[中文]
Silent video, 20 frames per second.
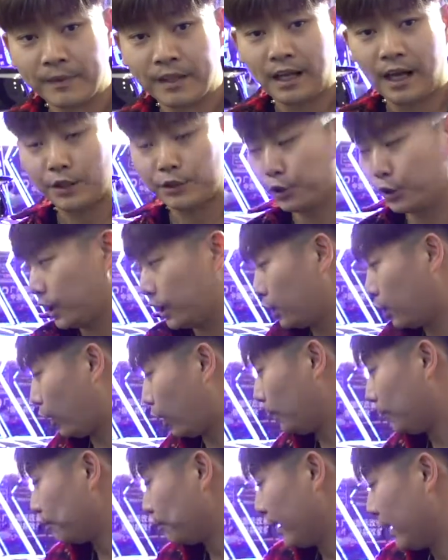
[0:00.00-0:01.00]
他觉得就
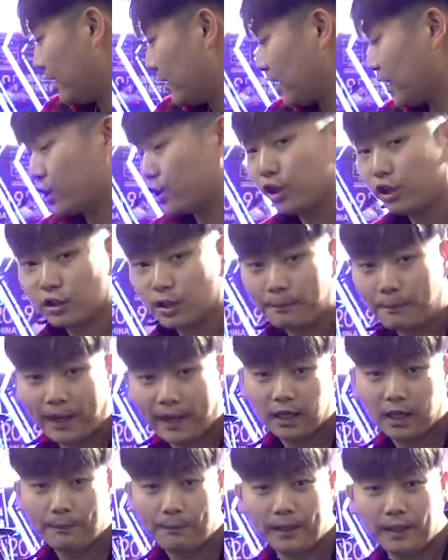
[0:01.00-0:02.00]
是这个车型
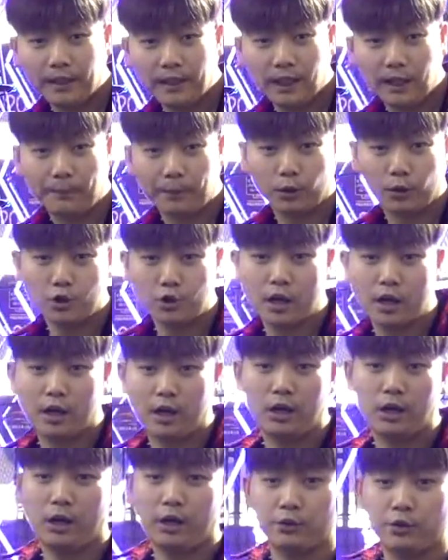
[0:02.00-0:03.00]
配一个宾利，比如说还
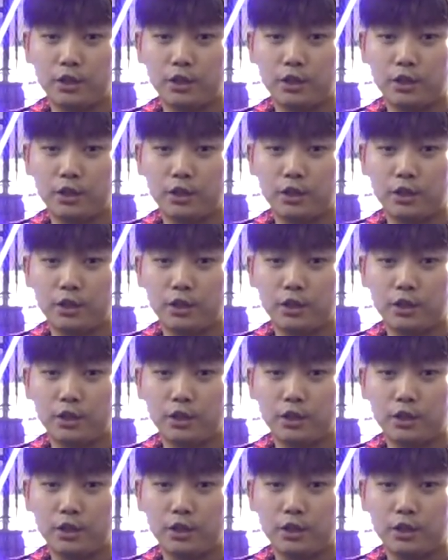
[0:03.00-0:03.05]
有很